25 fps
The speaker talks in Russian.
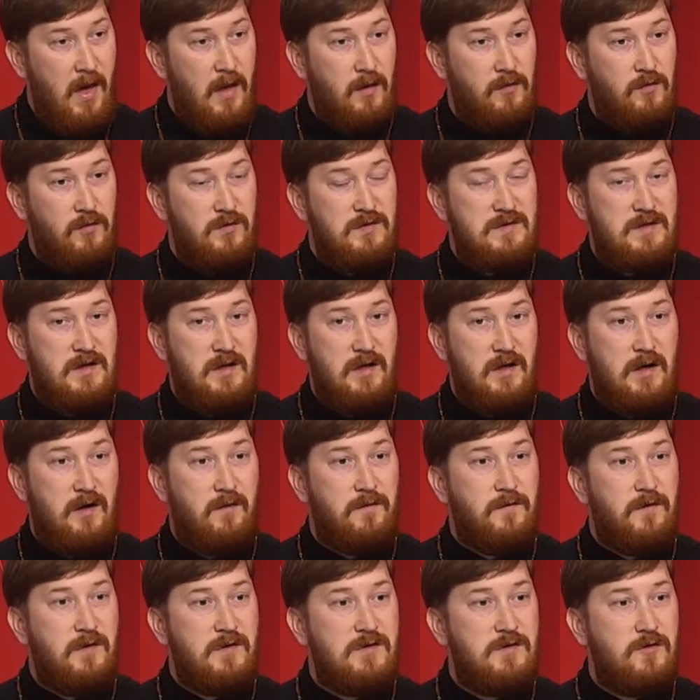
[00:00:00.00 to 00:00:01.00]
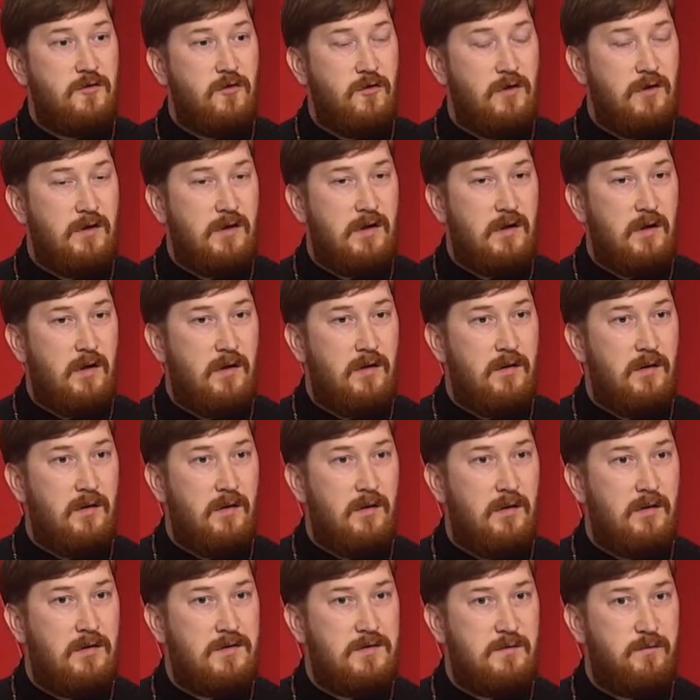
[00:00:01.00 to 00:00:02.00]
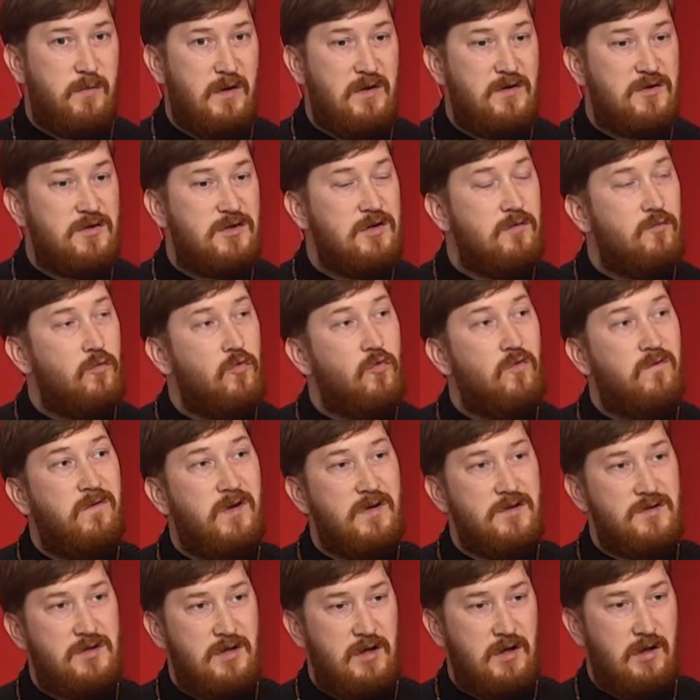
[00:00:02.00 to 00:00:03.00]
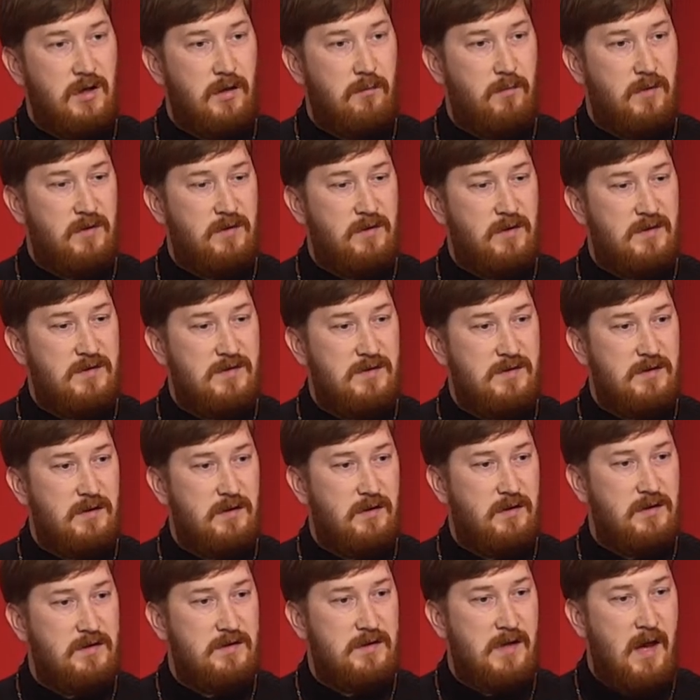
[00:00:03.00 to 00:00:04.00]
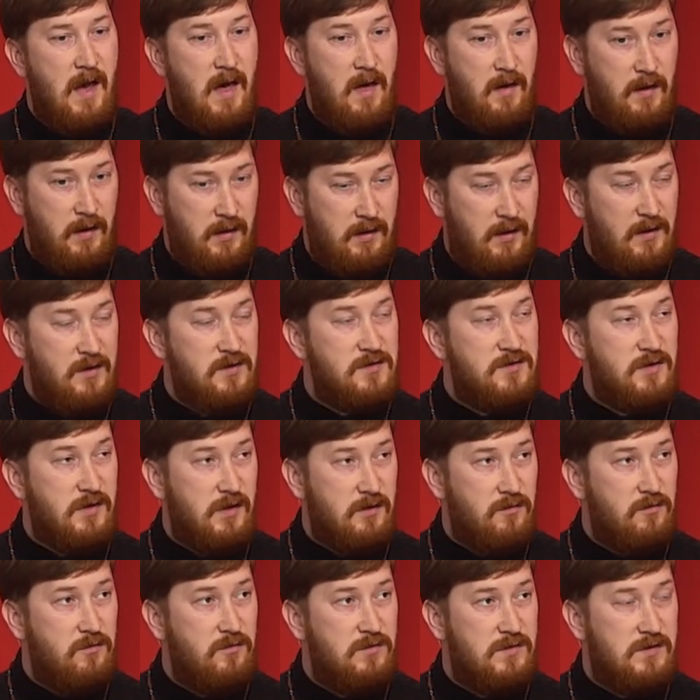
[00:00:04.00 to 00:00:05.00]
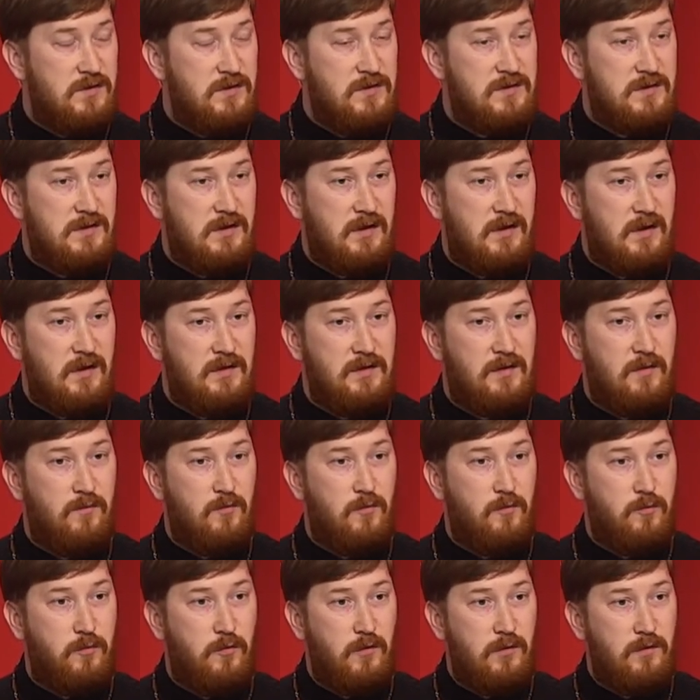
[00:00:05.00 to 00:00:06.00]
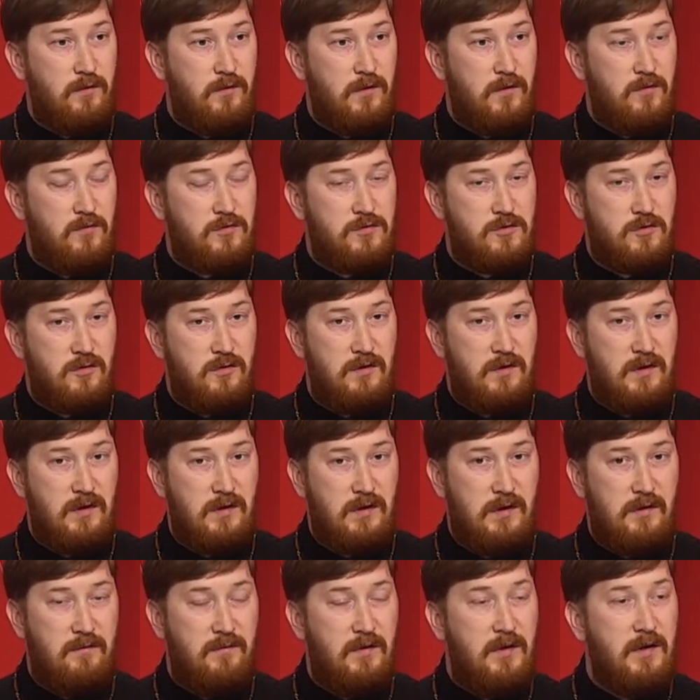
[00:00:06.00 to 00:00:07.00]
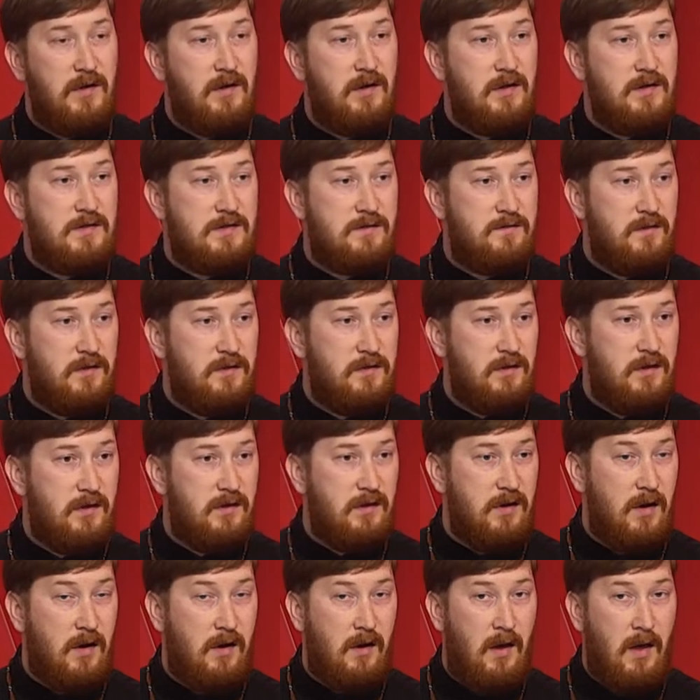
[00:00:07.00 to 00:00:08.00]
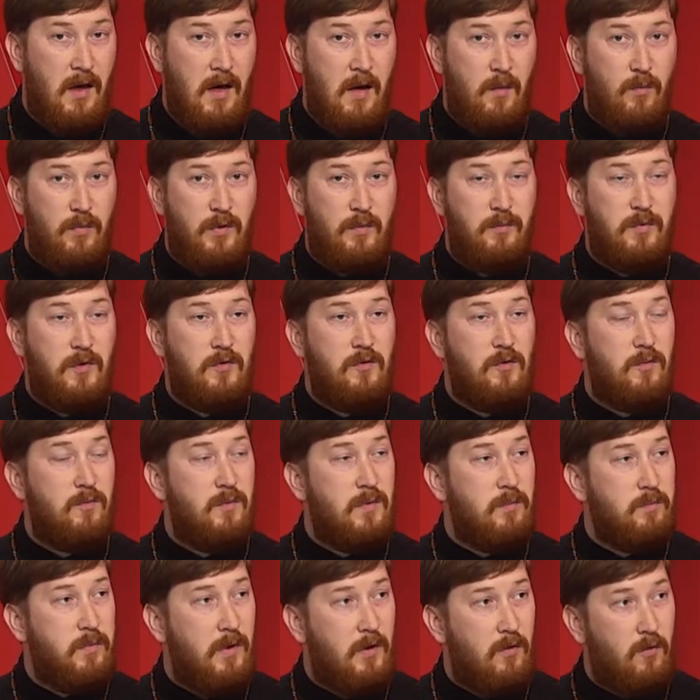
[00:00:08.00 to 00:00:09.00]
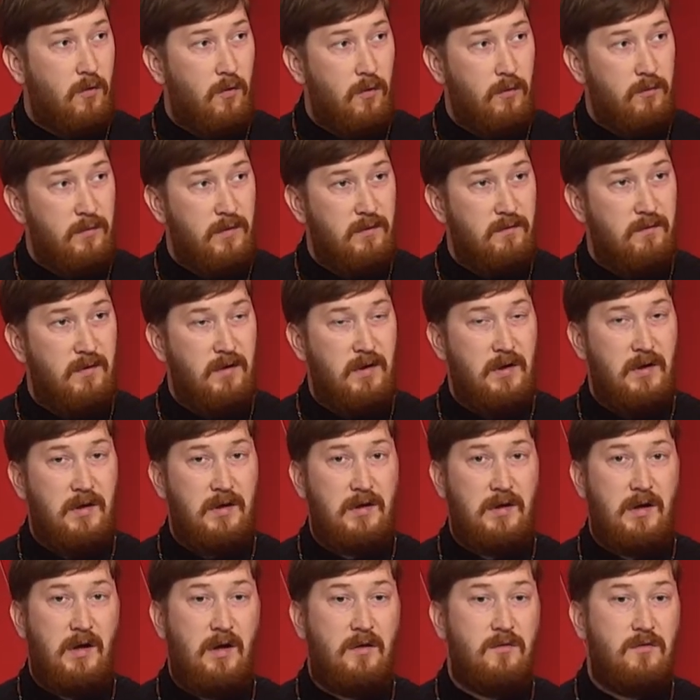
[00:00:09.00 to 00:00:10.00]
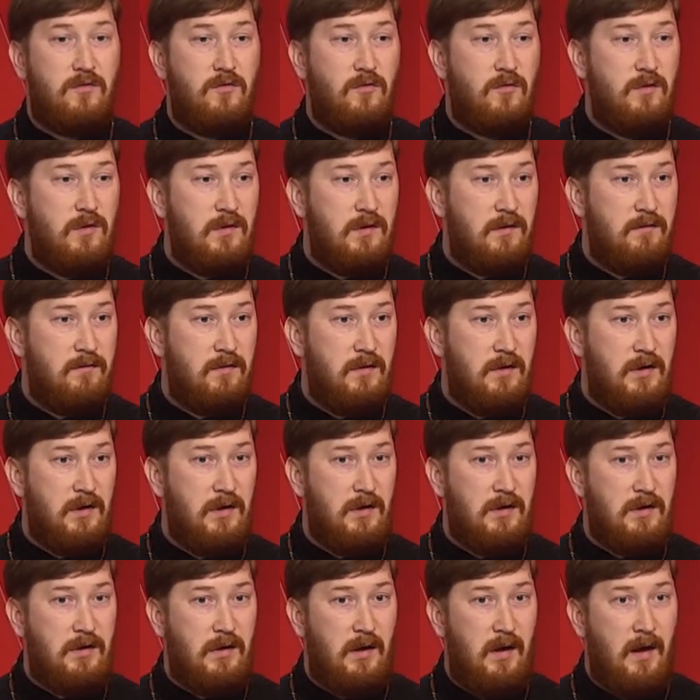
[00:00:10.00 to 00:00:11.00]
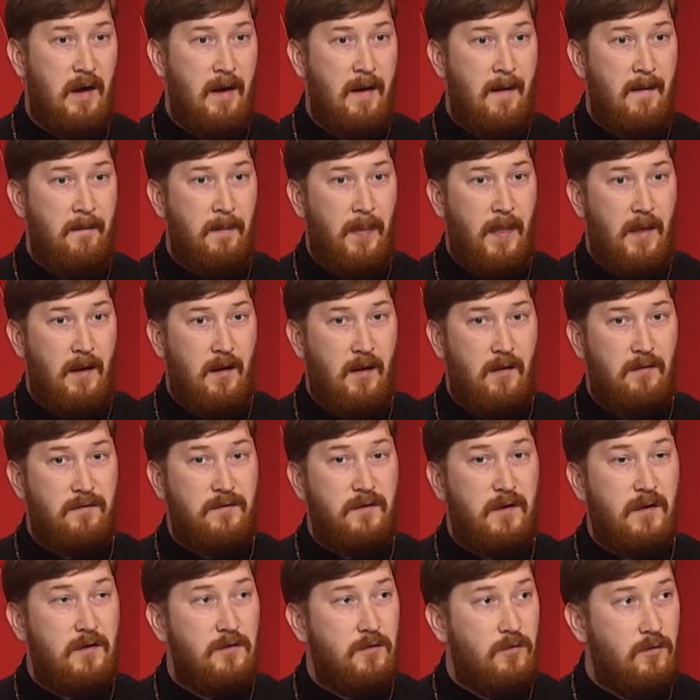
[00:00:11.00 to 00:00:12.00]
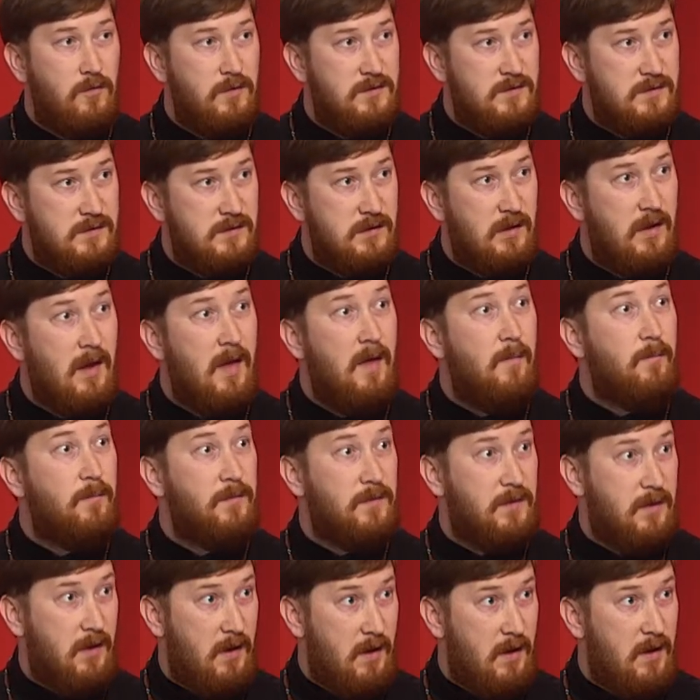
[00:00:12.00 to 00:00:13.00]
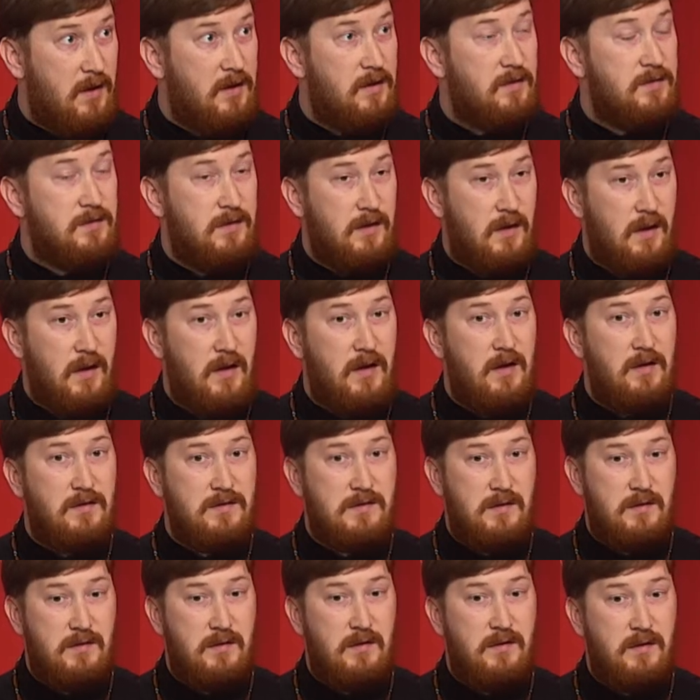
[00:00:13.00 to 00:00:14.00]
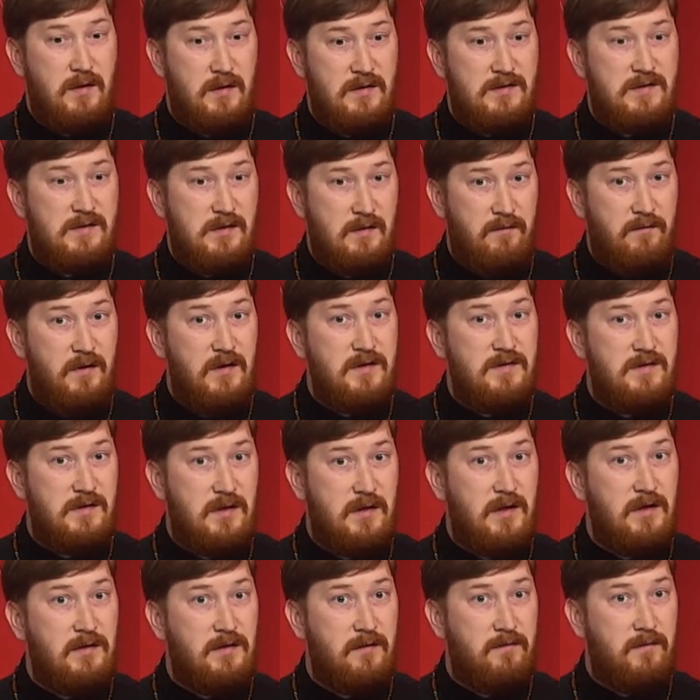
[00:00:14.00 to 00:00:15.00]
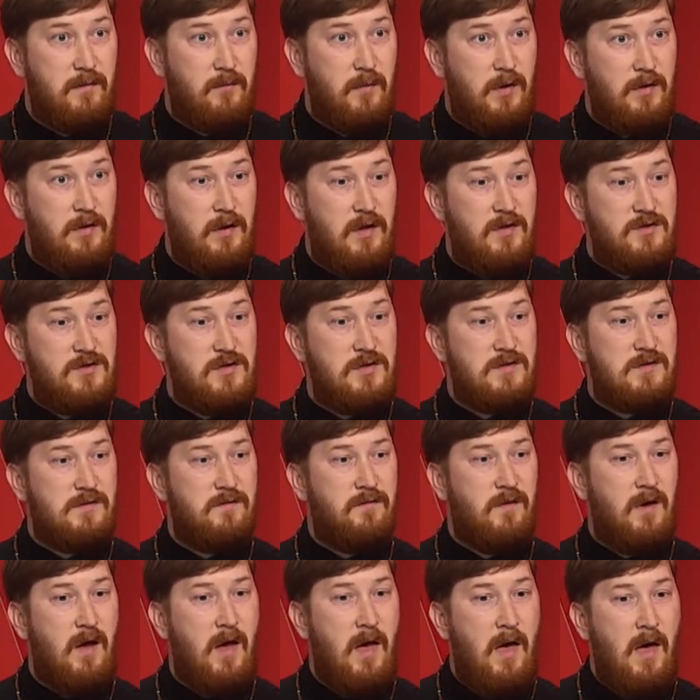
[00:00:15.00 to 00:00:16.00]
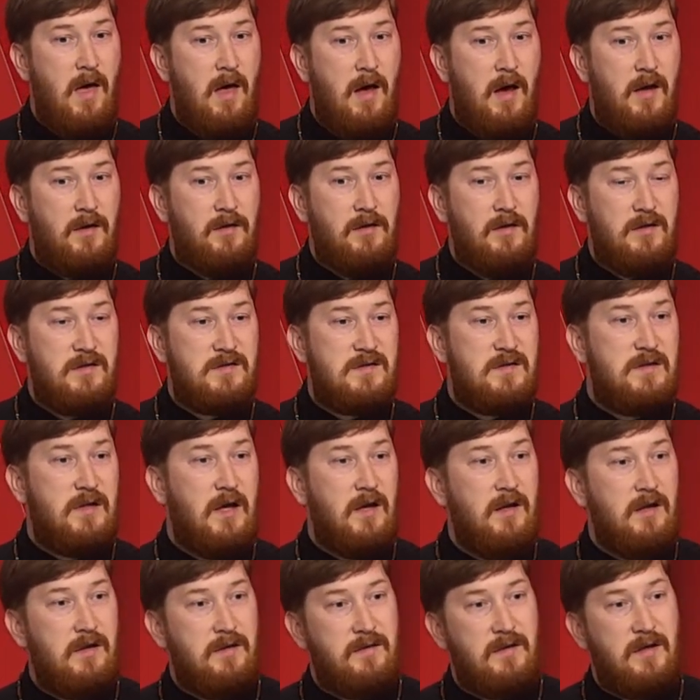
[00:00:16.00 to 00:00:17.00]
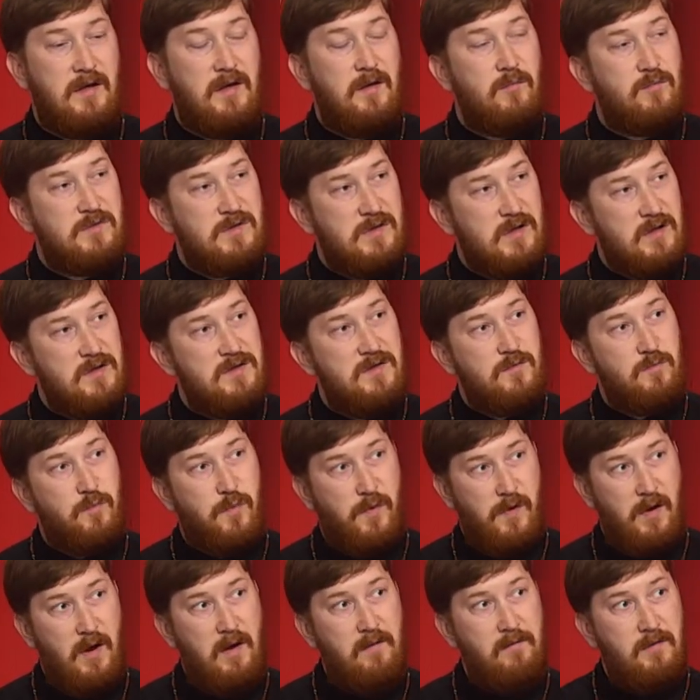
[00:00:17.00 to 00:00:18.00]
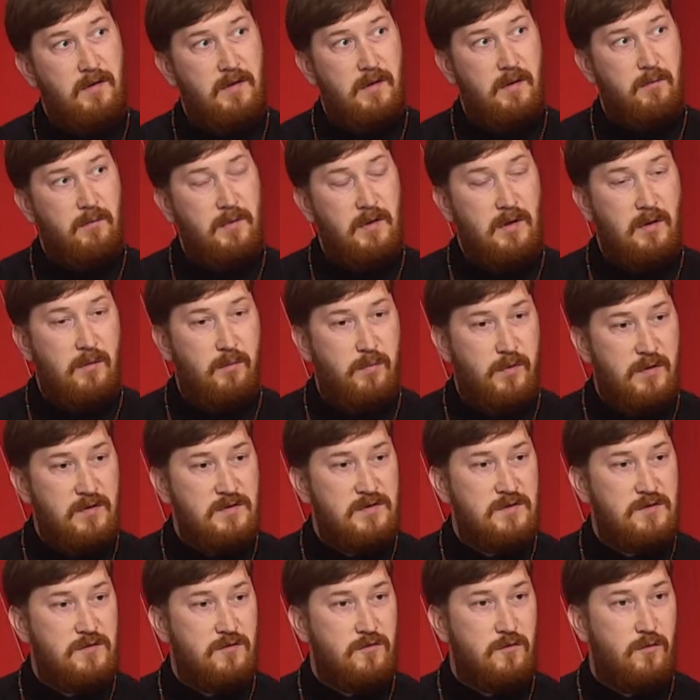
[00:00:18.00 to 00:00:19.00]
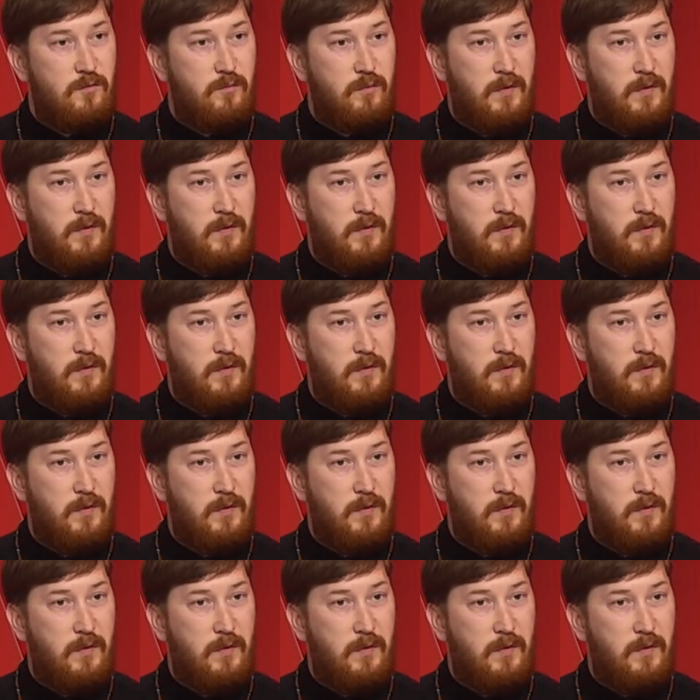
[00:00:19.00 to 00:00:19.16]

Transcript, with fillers: Но церковь настолько э, с большим уважением относилась и, конечно, относится к этому подвигу, что такие великие святые, как преподобный Пахомий Великий, Антоний Великий, э, Феодосий, да, да, э, основатели этого монашества, они стали таким, знаете, правилом и образцом.